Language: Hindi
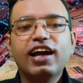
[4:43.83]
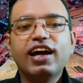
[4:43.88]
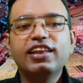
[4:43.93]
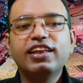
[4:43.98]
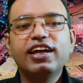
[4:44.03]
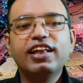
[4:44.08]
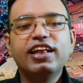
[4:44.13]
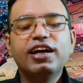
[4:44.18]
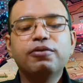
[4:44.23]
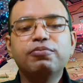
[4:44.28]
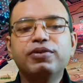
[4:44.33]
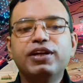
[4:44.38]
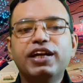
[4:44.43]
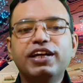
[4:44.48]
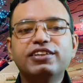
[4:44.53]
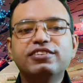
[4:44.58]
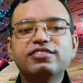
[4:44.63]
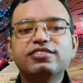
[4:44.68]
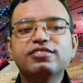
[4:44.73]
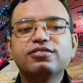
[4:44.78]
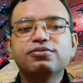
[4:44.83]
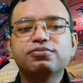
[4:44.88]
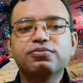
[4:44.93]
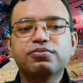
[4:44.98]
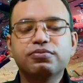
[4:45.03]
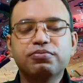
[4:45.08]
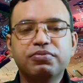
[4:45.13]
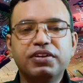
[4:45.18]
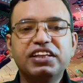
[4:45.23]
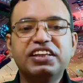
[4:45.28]
आगे आने वाले अपडेट्स
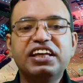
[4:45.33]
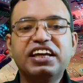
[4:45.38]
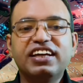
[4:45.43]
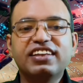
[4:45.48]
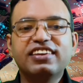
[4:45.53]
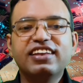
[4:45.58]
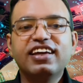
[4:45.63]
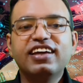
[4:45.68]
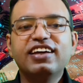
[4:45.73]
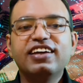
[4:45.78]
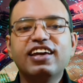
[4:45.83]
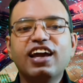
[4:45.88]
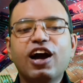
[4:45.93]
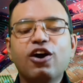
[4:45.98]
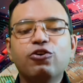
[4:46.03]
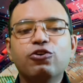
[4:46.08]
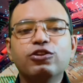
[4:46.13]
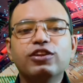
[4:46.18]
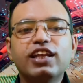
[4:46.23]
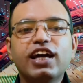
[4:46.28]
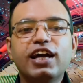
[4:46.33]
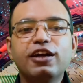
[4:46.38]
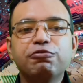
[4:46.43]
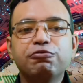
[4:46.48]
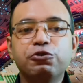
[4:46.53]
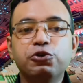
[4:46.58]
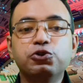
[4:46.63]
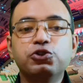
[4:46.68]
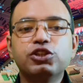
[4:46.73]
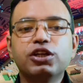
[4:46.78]
में देखते हैं क्या होता है
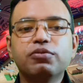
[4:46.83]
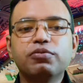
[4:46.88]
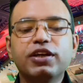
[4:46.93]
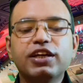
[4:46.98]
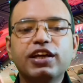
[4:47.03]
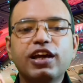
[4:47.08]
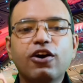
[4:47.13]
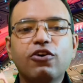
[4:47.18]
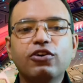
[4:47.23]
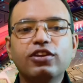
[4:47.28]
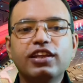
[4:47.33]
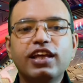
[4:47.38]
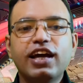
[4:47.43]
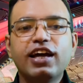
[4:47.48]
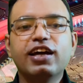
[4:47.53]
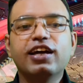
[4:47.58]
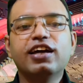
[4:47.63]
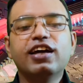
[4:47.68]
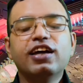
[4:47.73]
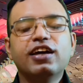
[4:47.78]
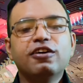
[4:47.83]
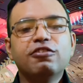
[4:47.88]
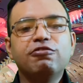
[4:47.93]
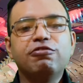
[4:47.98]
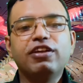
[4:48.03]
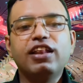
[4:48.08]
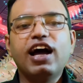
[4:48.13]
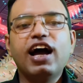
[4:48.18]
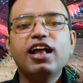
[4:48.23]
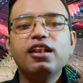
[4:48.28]
फ्यूचर में क्या होता
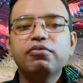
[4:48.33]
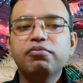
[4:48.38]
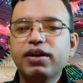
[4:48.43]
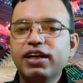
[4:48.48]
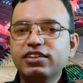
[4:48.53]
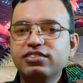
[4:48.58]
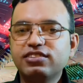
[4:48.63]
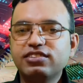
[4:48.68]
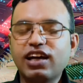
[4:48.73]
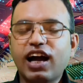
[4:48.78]
है फिलहाल मैं